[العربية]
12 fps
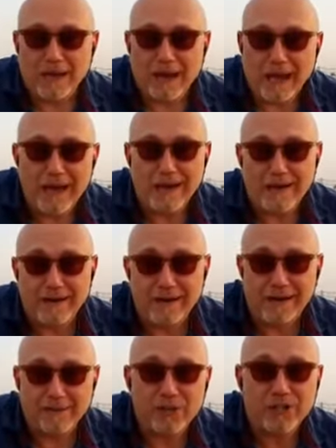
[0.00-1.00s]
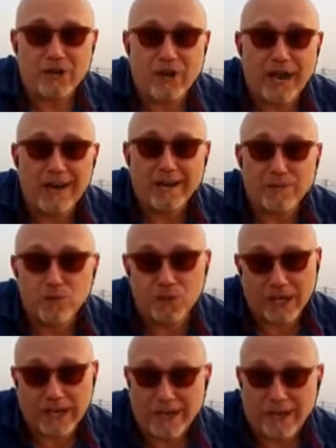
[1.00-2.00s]
هل تشعر حالك
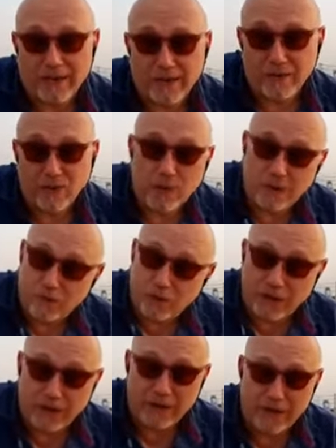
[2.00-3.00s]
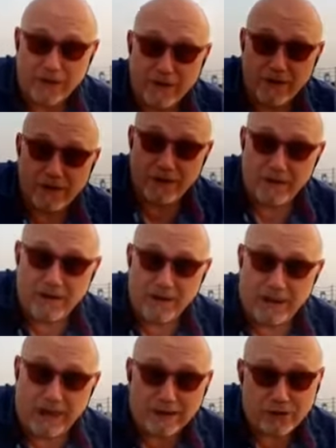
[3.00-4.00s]
مسير ولا مخير
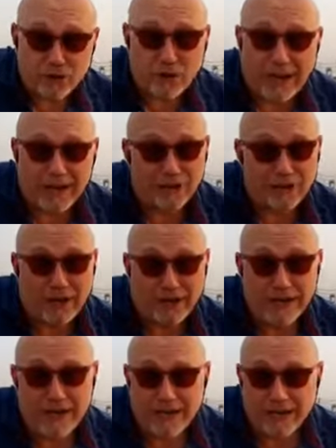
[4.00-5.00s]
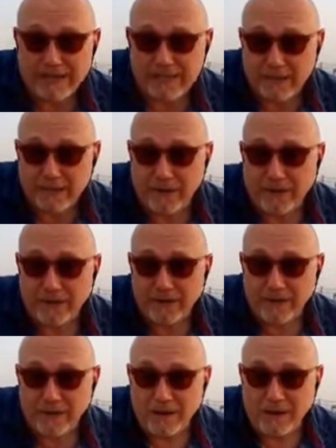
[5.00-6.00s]
هل تشعر حالك ضحيه للزمن
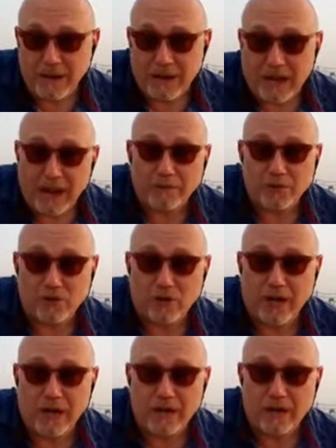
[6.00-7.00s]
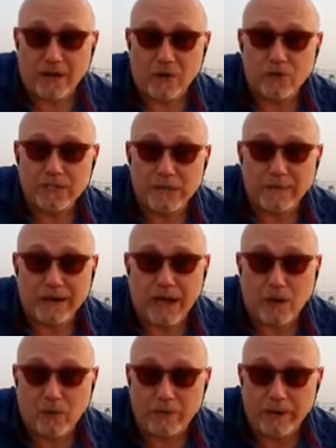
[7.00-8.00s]
هل تشعر حالك انه الزمن
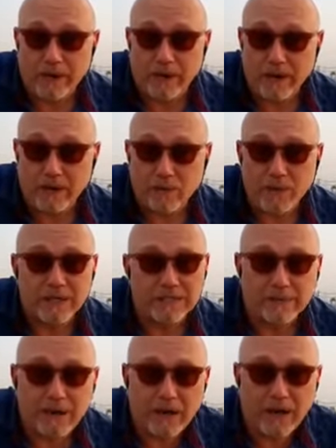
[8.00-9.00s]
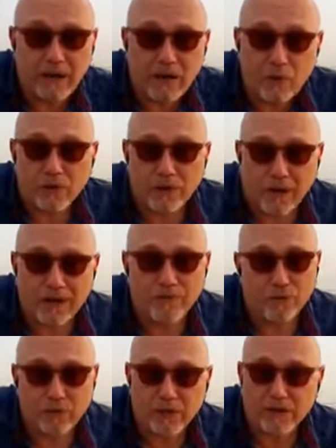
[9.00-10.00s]
اقوى منك ولا الزمن هو ضعيف
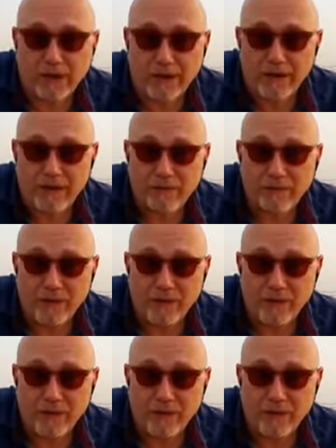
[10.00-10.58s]
وانت ضعيف